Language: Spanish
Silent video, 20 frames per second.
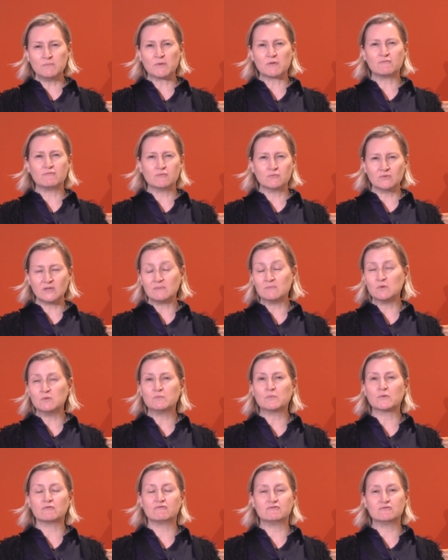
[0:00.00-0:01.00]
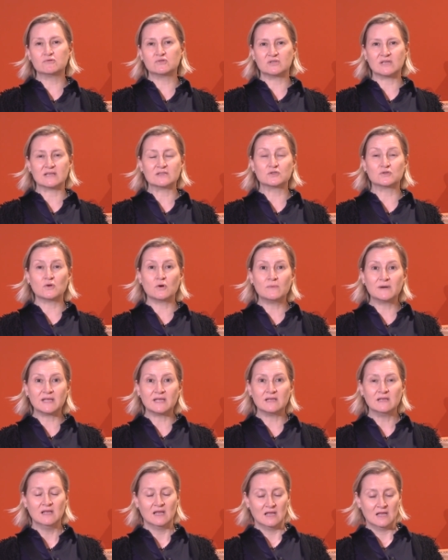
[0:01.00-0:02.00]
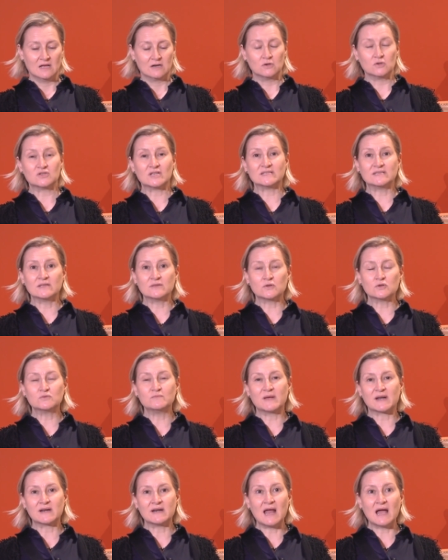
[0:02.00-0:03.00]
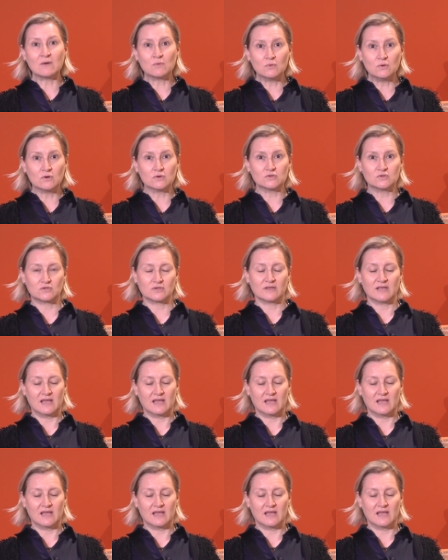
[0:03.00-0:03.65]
profunda y muy profusa sobre los asientos vernáculos